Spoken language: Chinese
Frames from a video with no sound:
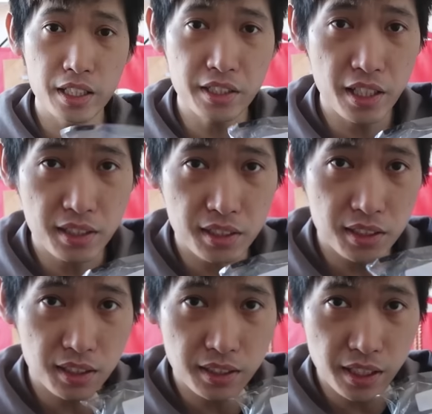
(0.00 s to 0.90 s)
第一件
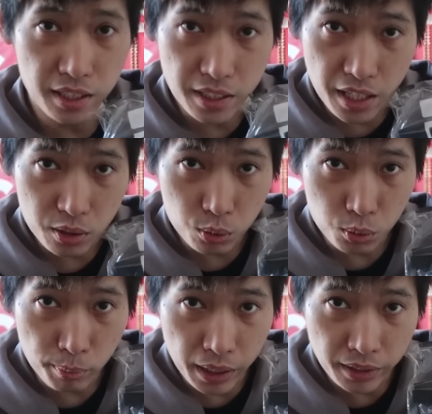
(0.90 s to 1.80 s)
是这件耶
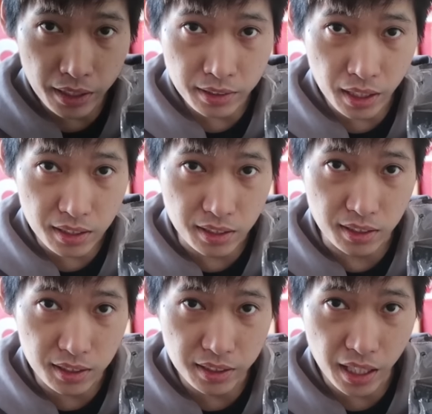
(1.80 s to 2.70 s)
稣被钉在十
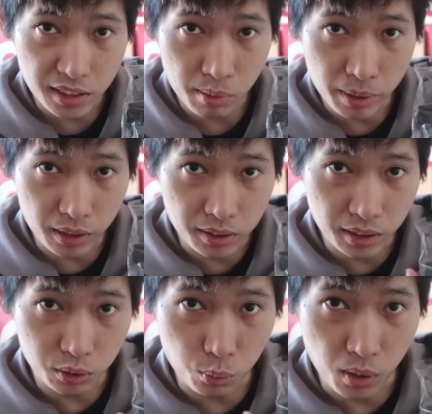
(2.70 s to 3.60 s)
字架上面的这
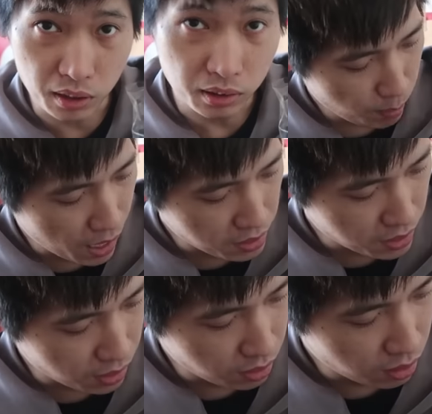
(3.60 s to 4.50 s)
个图案，上面还
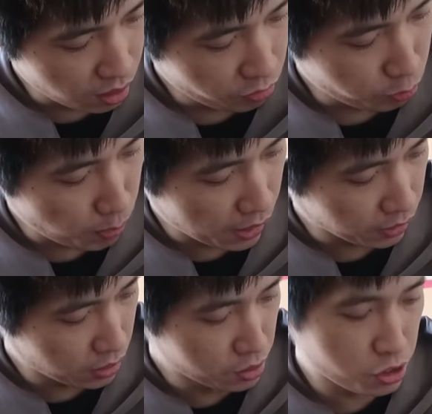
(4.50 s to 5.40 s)
写了 Love by
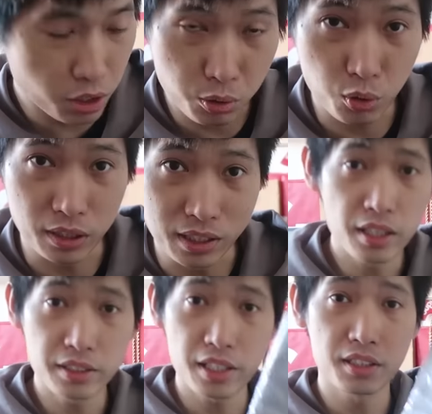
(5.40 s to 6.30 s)
the children。第
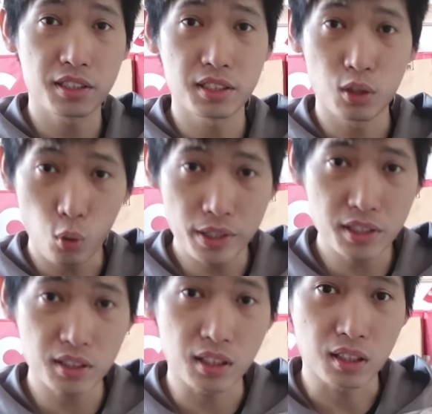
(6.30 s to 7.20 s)
二件是灰
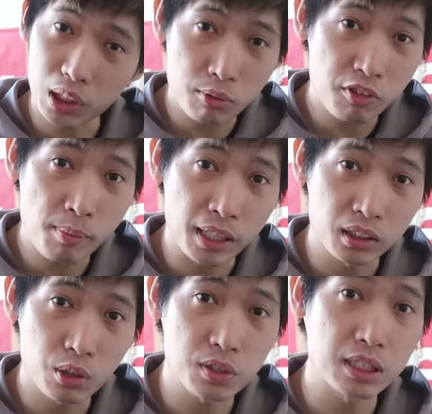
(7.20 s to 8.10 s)
色的，我大部分买
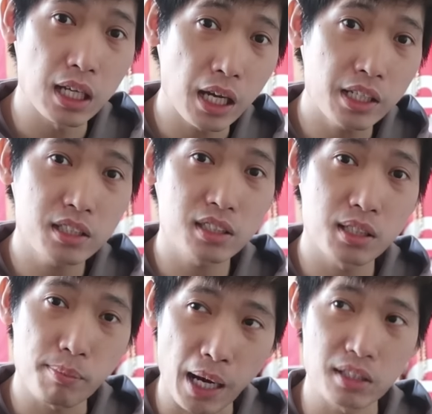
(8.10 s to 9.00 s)
的都是黑
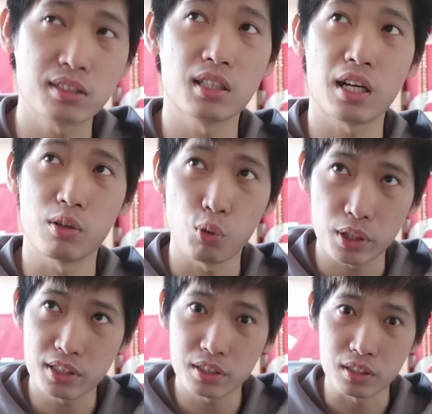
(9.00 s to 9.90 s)
色、白色还有
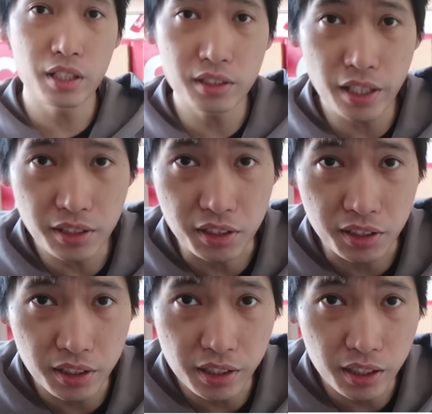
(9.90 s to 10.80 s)
灰色。第二件只
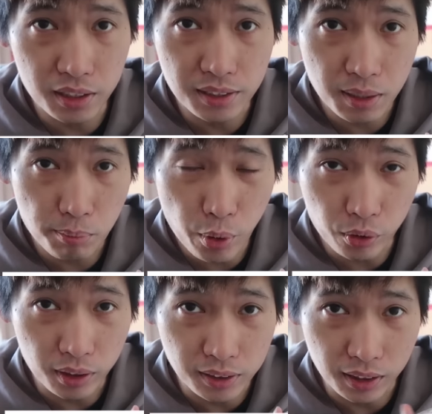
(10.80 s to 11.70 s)
是一个
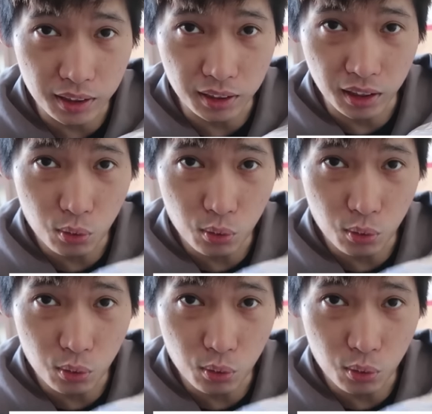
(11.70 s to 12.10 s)
Supreme 的这个